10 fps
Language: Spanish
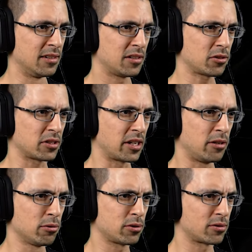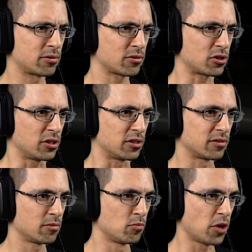¿Esto tiene luz? Sí.
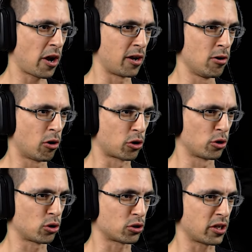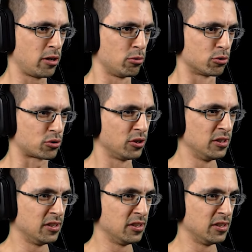Bien, loquito, tenés luz.